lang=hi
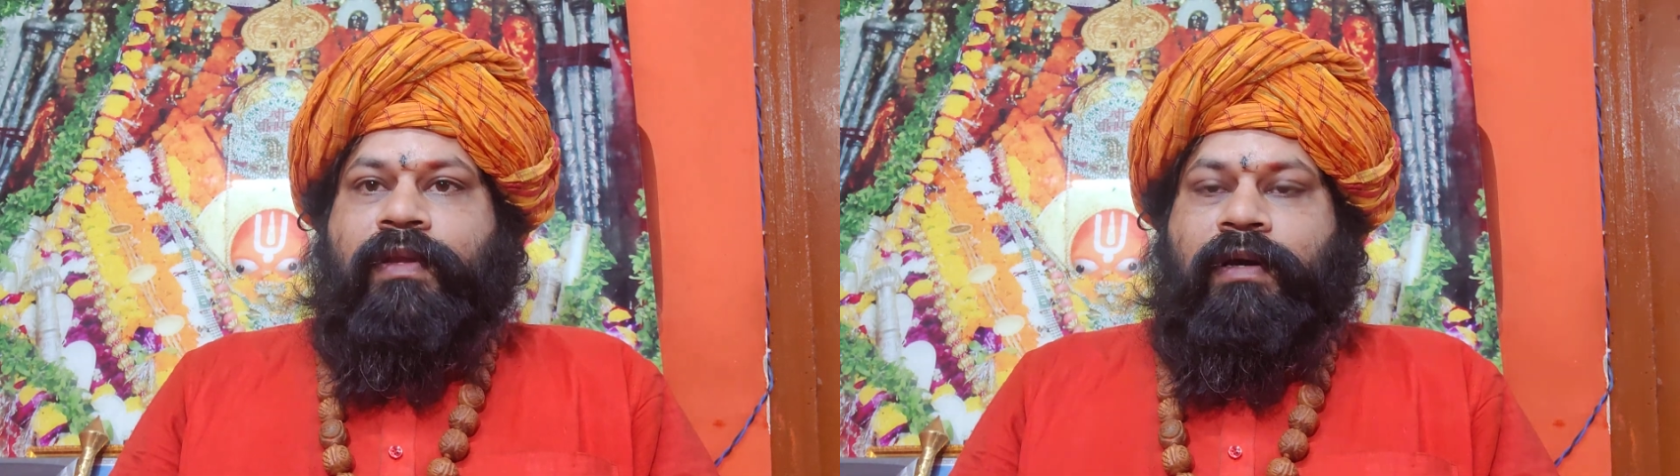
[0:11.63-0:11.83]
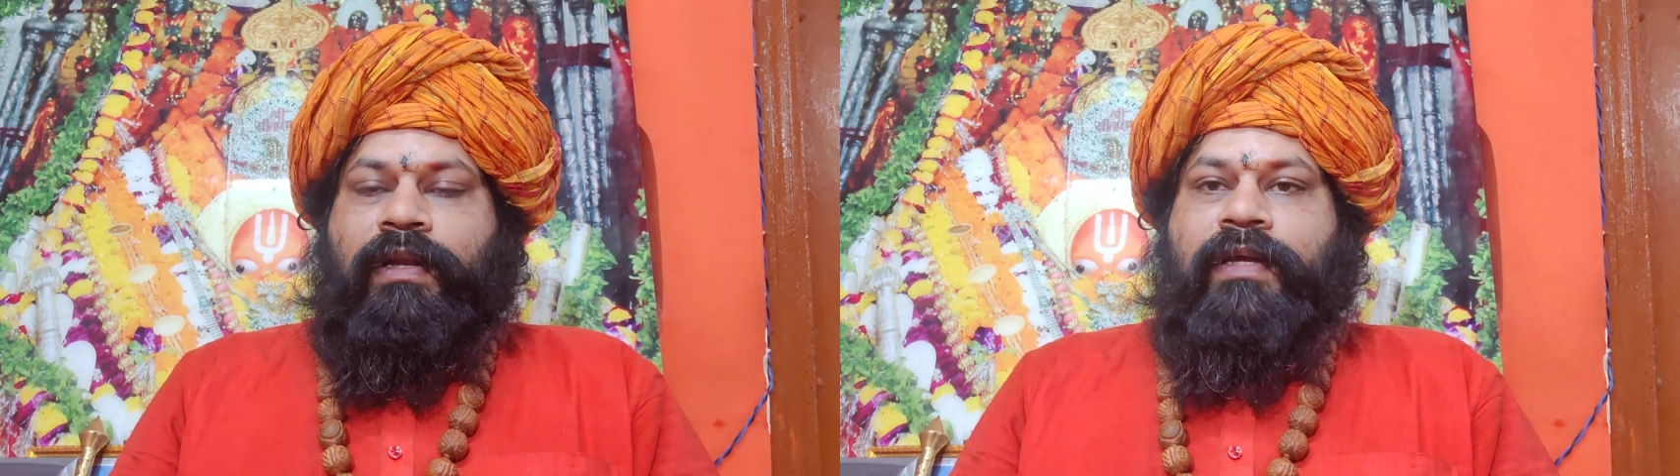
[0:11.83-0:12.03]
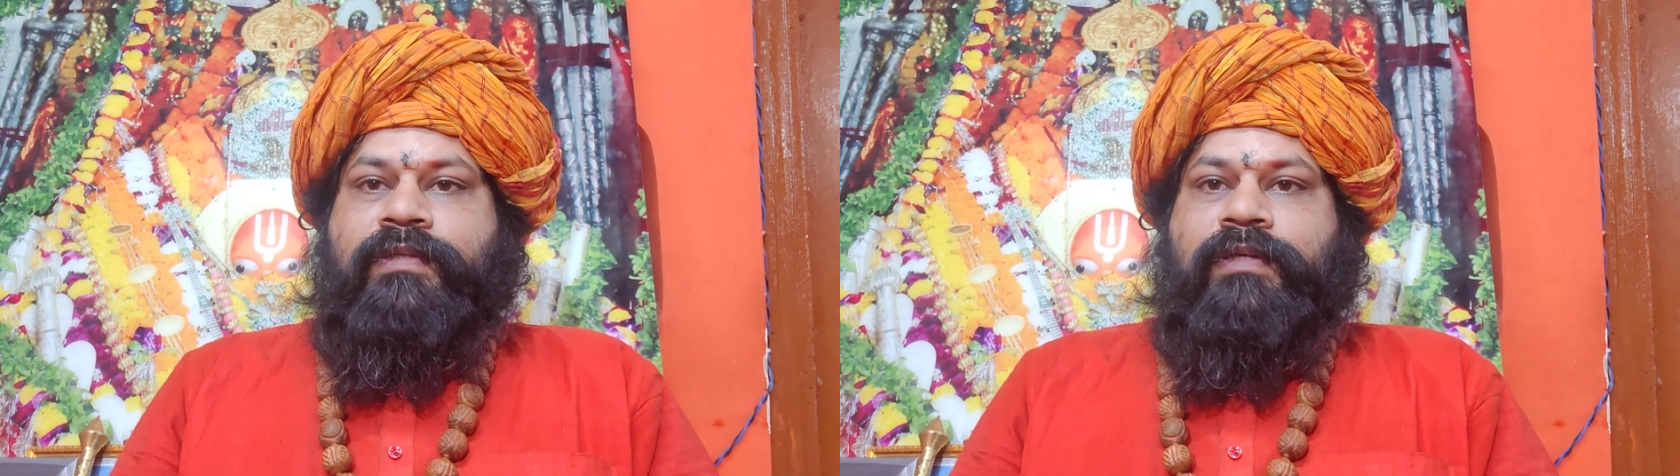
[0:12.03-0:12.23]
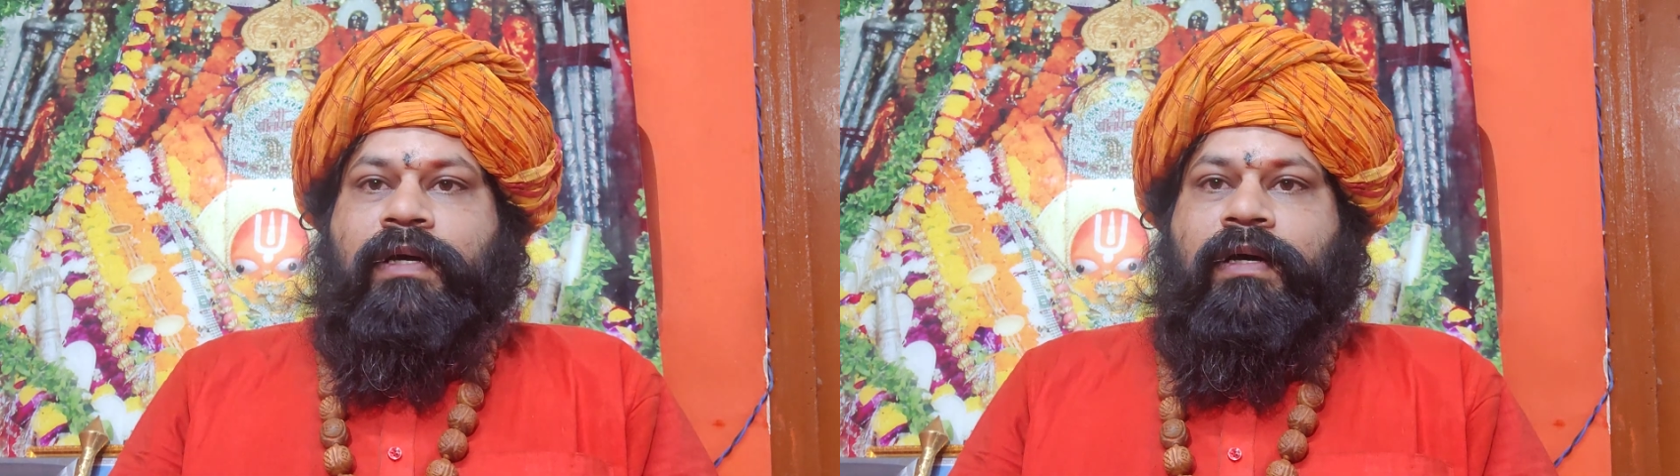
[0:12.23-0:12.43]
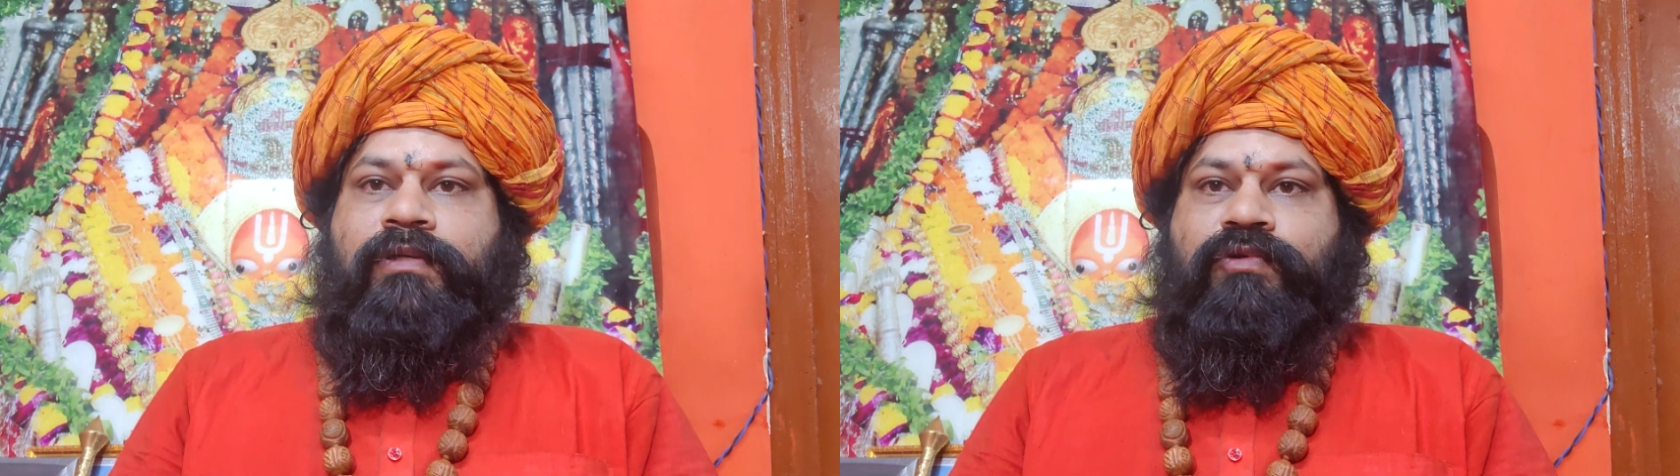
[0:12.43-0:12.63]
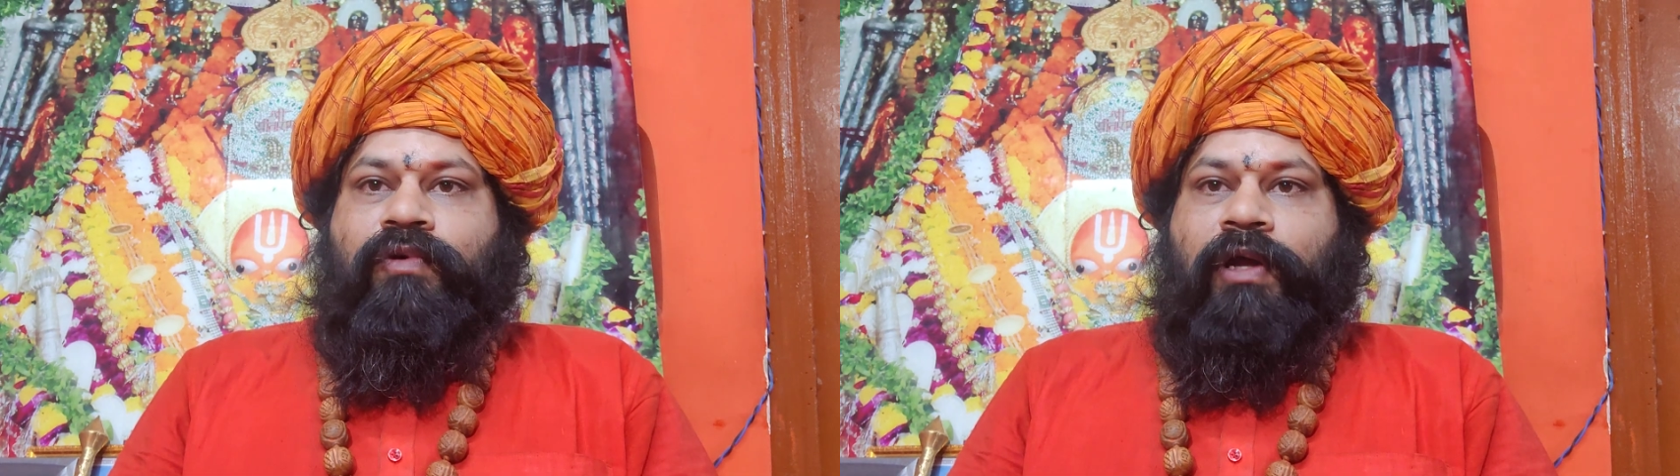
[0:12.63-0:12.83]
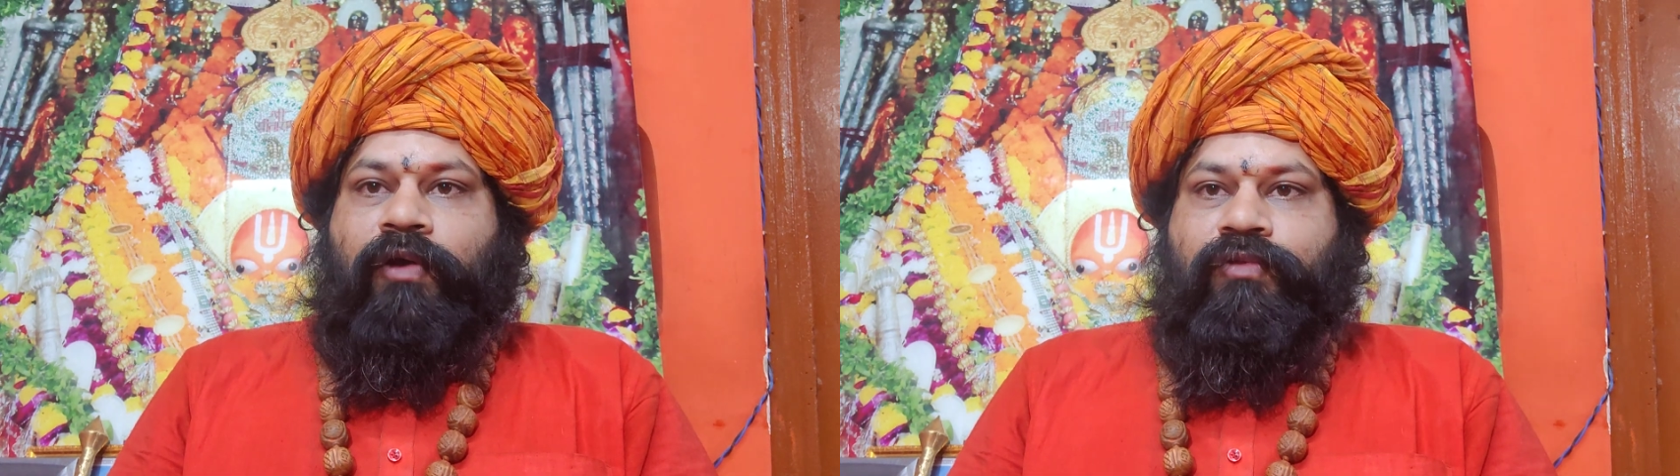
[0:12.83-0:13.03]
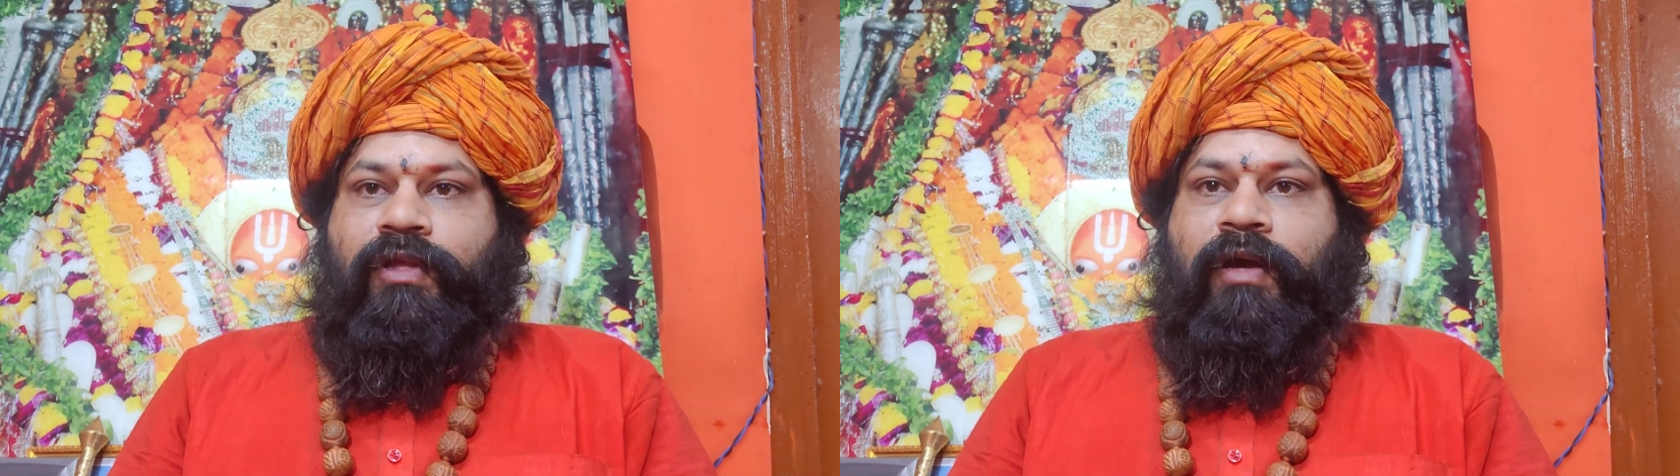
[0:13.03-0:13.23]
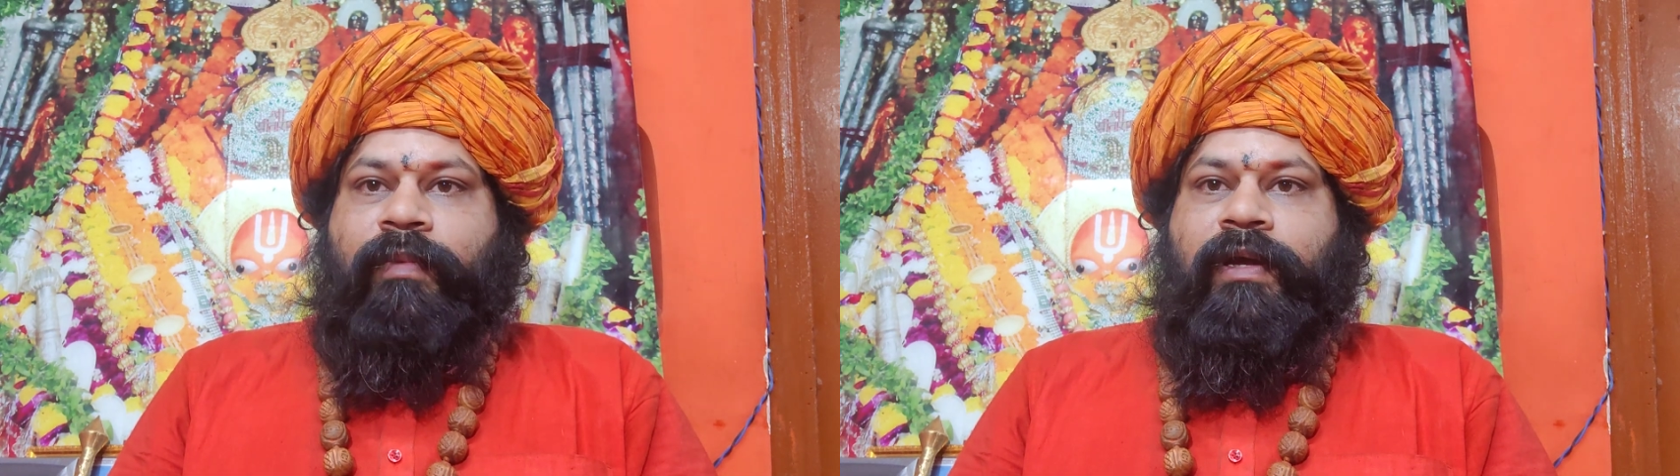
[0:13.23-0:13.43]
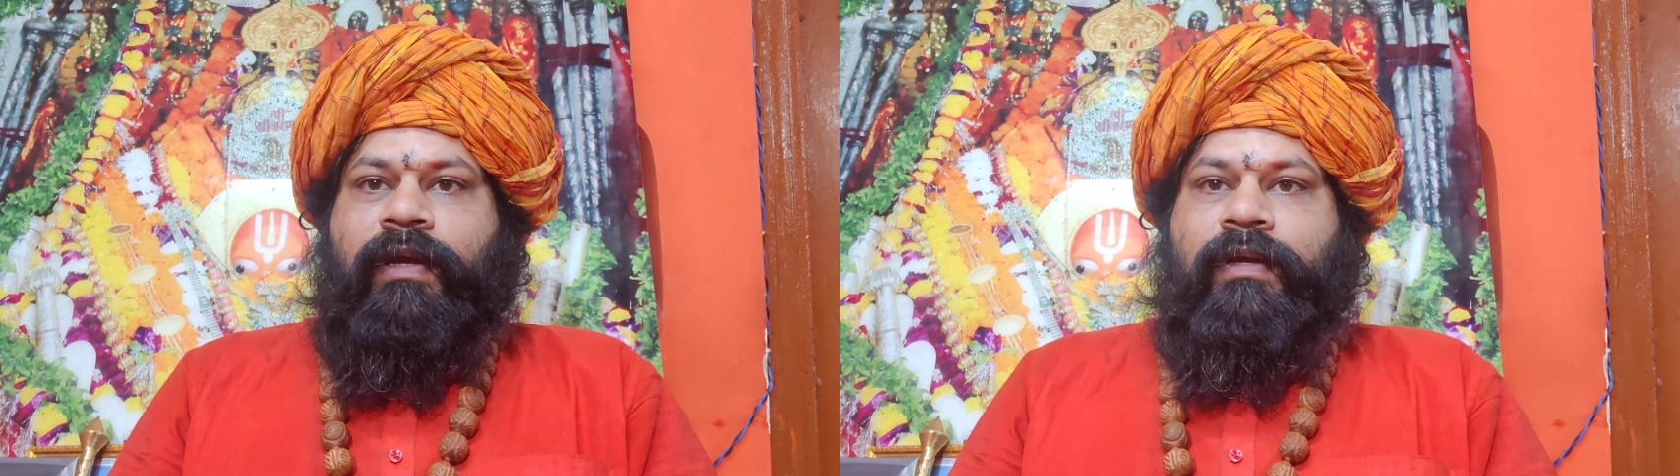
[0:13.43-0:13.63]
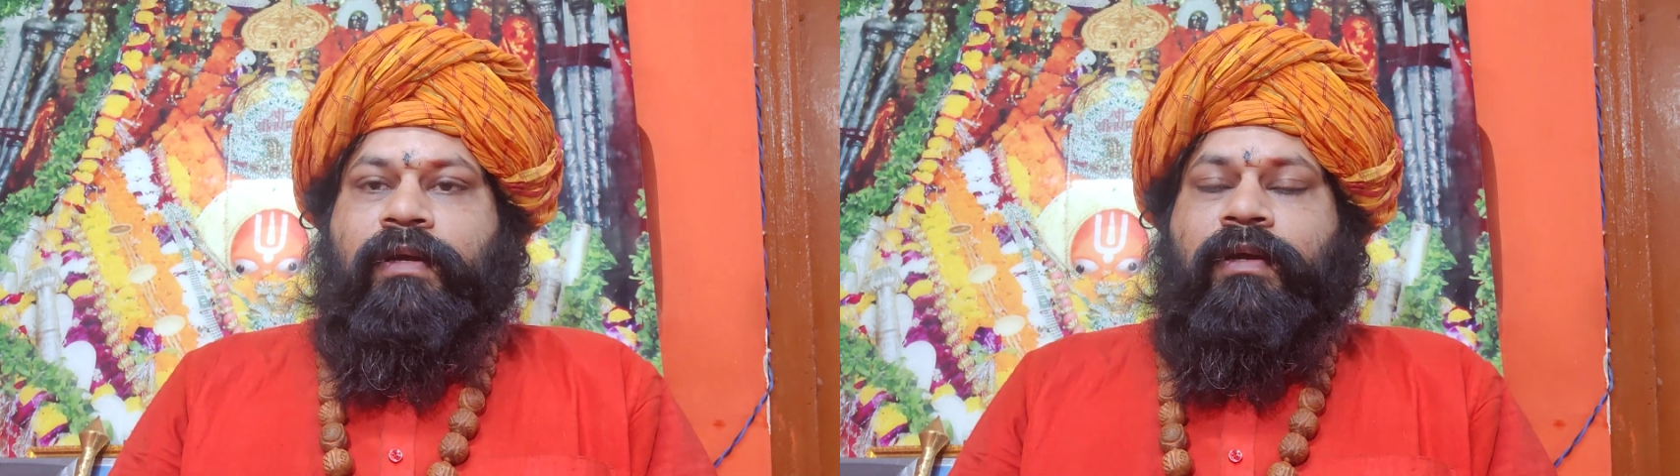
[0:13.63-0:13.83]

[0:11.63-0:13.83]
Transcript: कॉलेज यहाँ जो अयोध्या में है